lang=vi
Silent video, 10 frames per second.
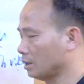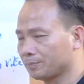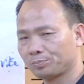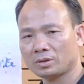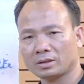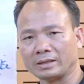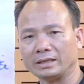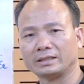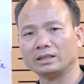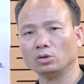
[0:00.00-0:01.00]
thay tên đổi
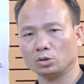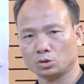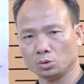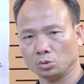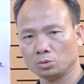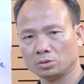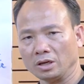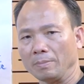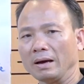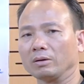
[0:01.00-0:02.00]
chủ để bạn có
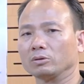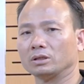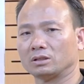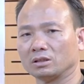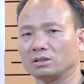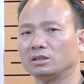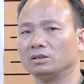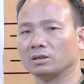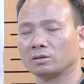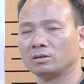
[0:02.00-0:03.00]
thể thực hiện được
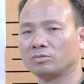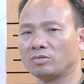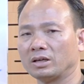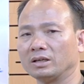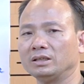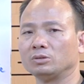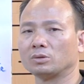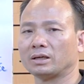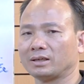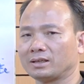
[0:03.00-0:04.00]
và đây cũng là cái cách
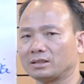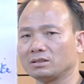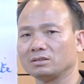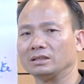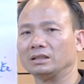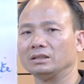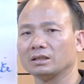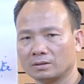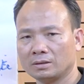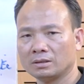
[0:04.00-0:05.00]
thức nhanh nhất
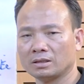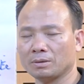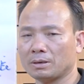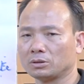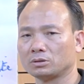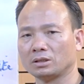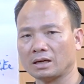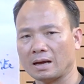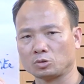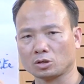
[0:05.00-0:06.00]
để bạn có thể làm cho
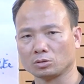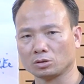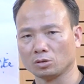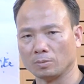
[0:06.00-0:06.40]
công ty của bạn